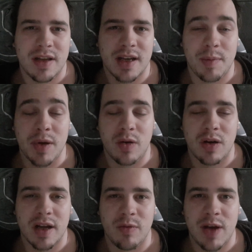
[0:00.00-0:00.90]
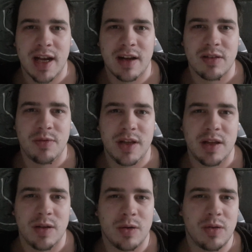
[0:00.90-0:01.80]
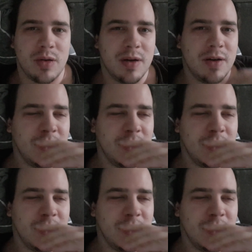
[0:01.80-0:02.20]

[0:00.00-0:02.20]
ich habe auch kein Weihnachtsvideo